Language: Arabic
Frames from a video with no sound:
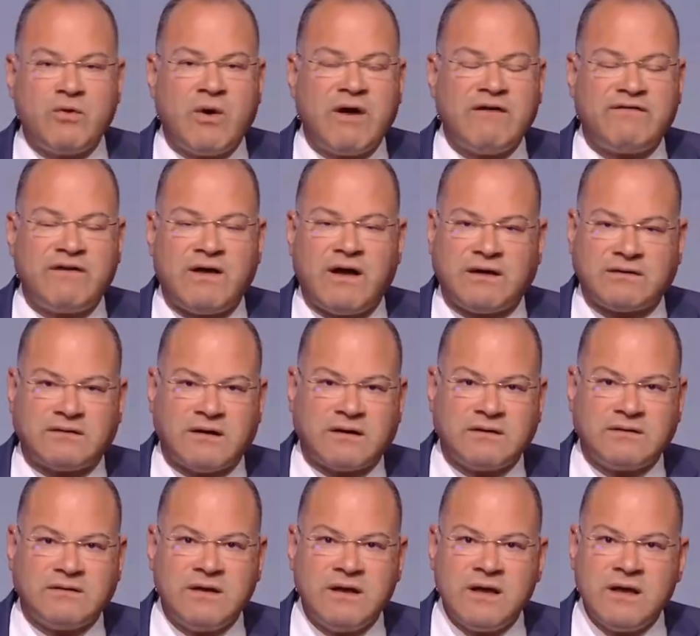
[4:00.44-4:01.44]
وقفه
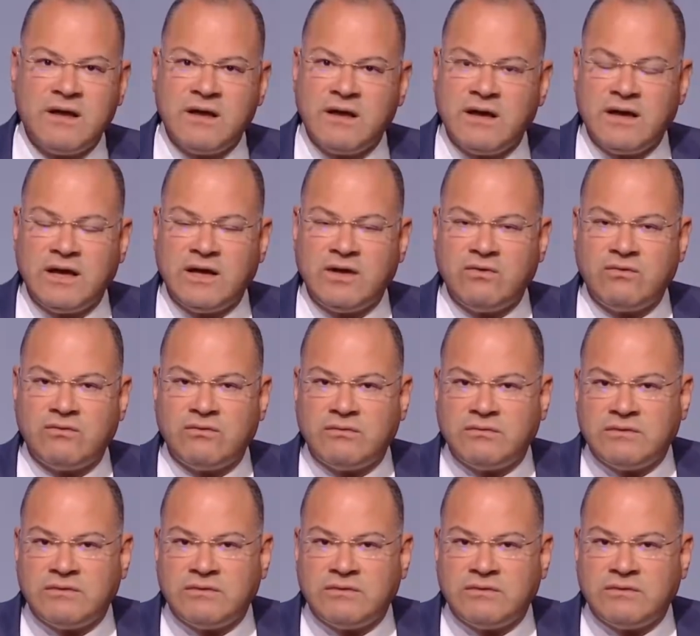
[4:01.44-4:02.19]
اعتقد انه